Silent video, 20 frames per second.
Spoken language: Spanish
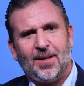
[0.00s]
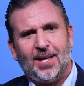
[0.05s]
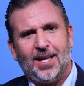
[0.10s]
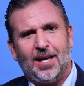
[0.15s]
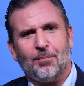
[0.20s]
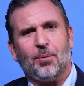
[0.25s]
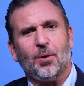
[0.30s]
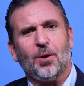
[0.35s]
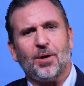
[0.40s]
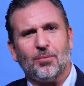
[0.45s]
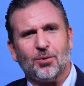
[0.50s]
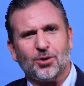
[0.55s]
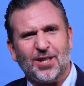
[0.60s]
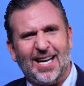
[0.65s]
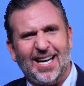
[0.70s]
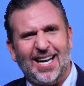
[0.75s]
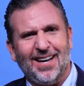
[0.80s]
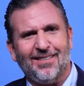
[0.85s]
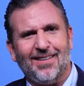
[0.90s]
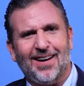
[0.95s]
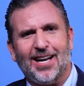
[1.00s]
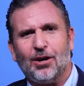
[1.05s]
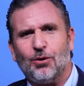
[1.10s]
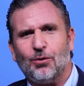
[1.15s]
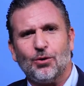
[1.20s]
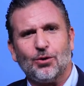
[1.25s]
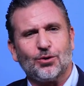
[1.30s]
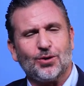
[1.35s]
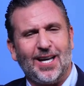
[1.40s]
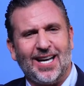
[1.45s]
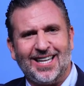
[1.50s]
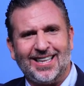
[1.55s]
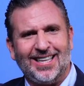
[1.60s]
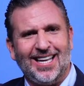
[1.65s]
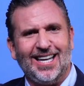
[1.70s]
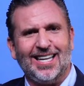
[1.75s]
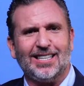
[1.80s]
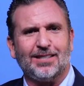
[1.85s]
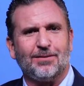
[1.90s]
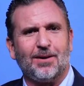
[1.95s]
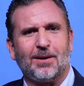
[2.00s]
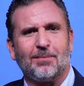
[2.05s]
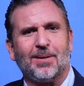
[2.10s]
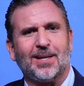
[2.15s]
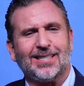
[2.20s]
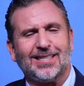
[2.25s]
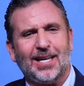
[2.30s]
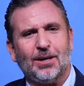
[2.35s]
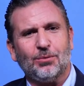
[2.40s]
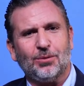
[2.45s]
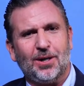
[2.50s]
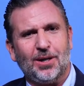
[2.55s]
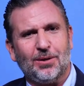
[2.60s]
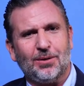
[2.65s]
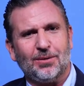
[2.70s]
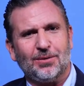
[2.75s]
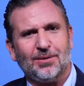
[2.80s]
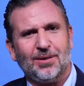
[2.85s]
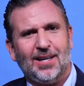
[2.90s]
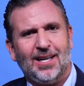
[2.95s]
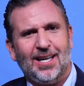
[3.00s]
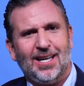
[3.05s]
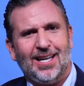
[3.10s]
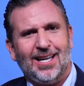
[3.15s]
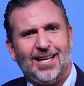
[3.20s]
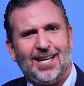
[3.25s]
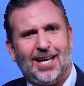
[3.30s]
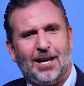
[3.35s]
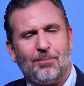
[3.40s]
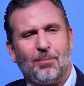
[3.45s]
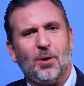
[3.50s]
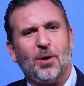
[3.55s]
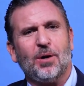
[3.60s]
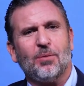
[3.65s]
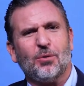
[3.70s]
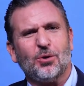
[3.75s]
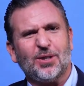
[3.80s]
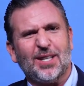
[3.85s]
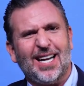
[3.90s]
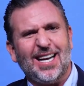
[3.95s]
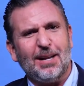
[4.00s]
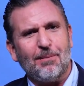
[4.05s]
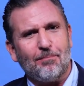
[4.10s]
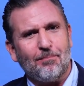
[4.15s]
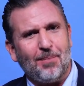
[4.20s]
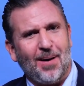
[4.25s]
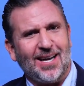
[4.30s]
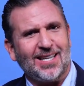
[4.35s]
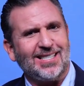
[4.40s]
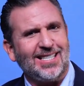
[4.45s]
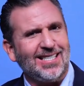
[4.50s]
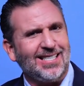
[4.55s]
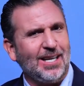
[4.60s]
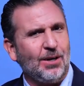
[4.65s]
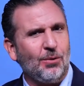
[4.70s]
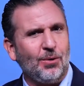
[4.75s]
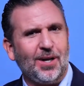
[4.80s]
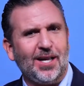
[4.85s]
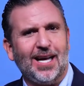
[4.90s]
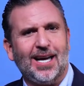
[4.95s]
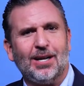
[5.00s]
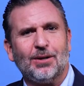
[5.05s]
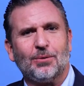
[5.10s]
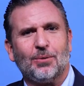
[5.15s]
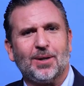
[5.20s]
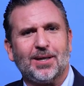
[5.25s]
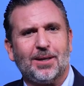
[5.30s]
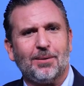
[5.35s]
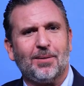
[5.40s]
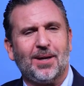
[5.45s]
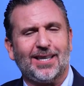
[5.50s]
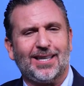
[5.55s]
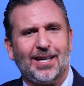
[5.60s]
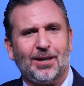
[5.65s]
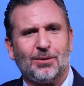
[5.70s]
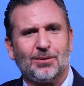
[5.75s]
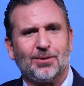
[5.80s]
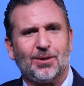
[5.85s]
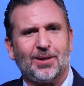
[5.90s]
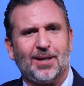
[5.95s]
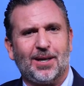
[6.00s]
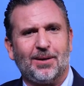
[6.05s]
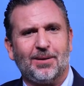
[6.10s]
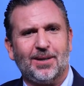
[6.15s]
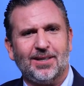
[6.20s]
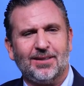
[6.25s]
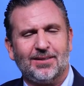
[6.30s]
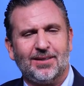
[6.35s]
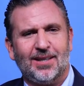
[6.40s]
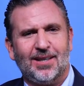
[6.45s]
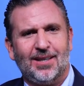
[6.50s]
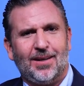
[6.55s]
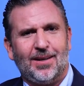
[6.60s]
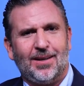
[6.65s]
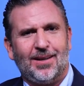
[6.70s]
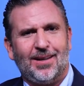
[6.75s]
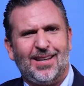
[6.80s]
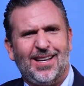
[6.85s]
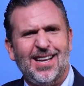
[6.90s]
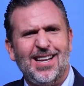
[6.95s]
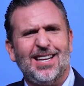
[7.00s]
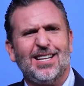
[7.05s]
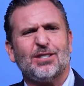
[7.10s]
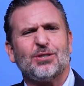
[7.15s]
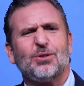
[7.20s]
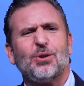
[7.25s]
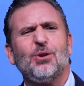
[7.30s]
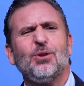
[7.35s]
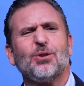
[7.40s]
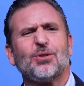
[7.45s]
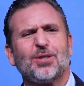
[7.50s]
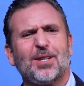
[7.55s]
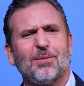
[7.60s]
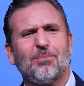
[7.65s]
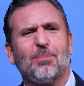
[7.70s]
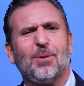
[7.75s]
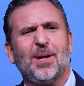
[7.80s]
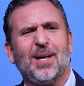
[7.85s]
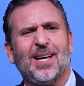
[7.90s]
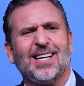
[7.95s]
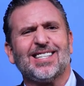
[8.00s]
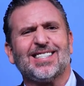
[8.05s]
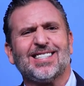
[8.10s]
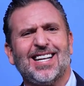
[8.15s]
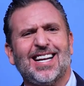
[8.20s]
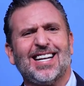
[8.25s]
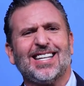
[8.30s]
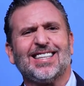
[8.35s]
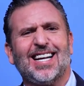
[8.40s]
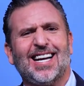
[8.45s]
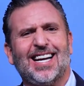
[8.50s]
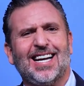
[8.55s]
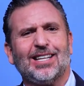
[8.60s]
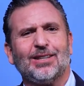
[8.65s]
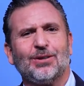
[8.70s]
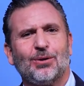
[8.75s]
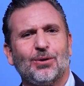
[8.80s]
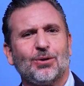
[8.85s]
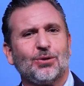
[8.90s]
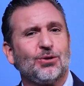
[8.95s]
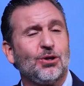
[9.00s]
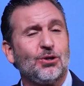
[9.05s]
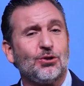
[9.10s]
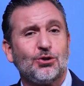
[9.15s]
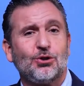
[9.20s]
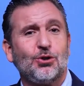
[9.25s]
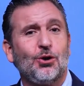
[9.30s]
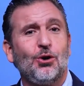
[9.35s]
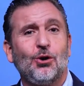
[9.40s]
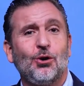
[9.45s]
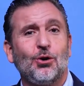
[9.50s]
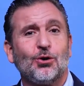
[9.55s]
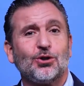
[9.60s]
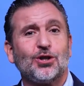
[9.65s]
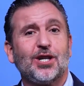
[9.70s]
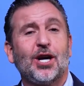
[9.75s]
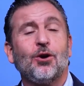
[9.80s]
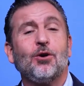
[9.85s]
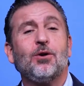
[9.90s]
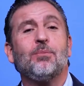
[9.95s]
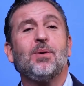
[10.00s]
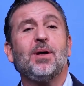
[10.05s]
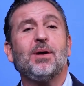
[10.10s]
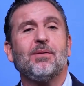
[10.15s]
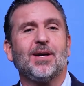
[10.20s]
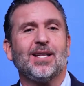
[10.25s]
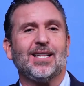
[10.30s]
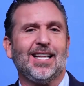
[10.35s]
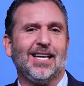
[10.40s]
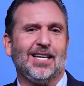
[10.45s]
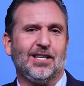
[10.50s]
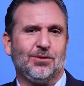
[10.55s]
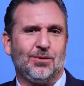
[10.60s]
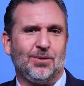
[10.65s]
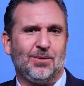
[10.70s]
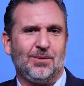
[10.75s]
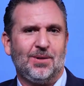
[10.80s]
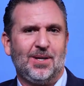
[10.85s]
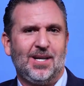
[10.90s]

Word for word: ¿Que podemos acabar con los carteles farmacéuticos? que podemos darle paz y seguridad a los guatemaltecos otra vez? ¿Quiénes son los que pueden estar atacándonos? Solo los que hoy viven de eso,